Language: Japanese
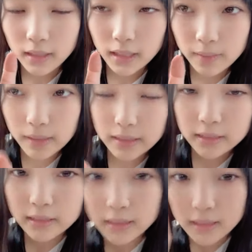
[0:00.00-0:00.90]
いきます
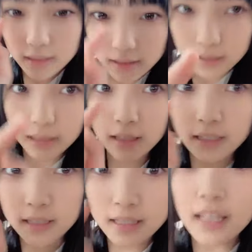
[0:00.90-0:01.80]

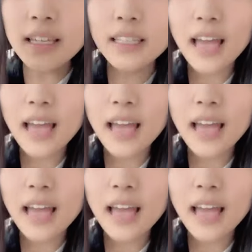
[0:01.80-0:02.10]
ツンツン